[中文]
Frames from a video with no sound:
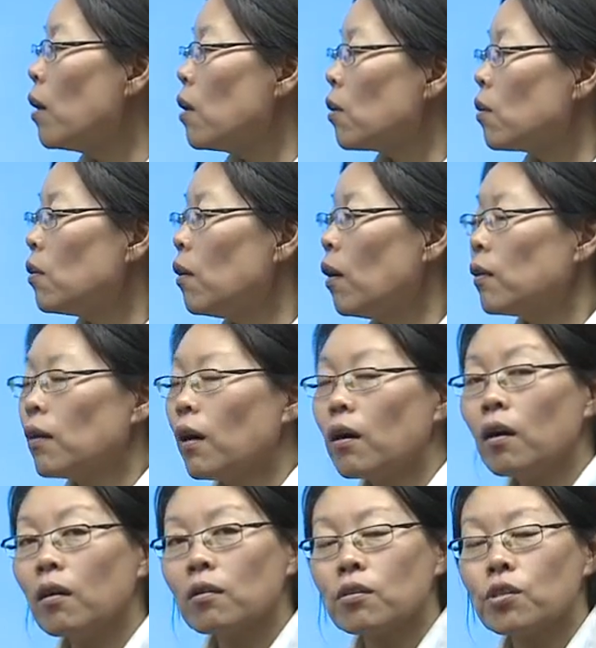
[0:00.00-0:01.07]
可
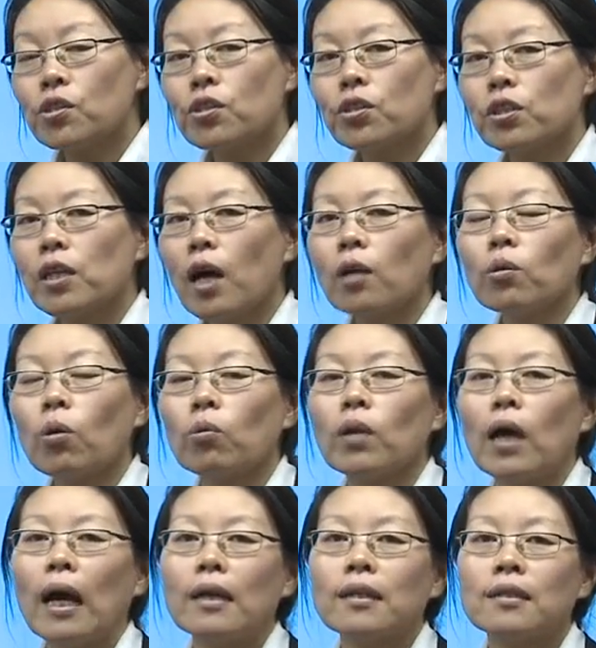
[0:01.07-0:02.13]
能是相同
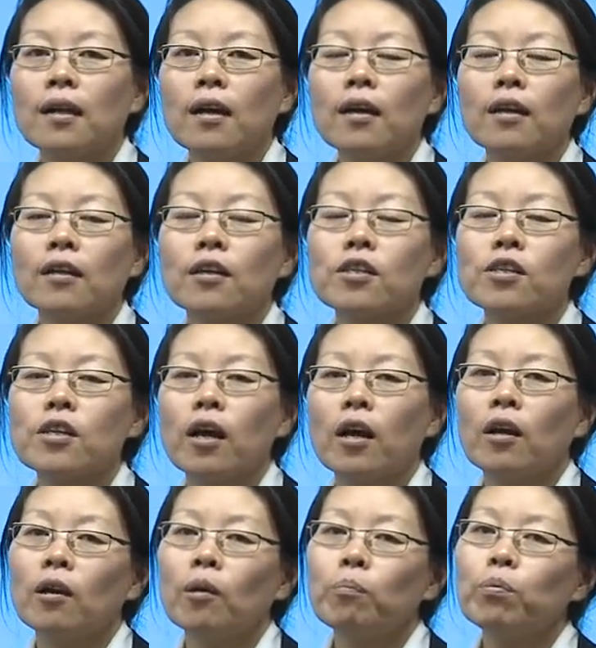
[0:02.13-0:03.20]
的，也可能是
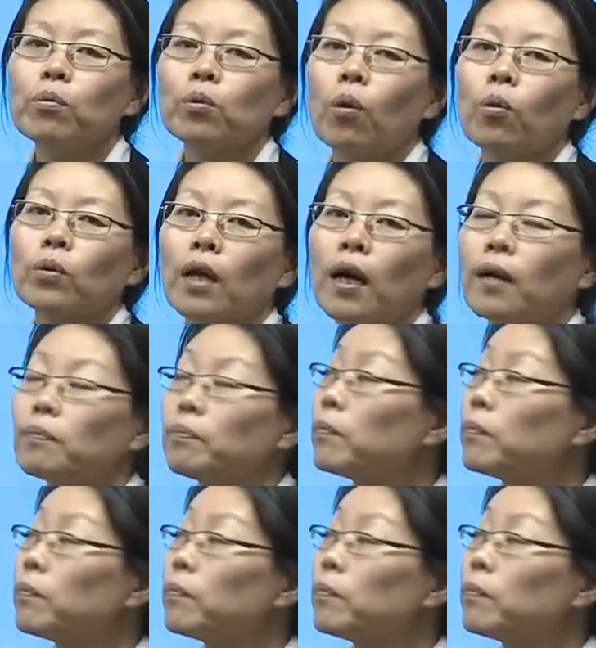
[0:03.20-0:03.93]
不同的。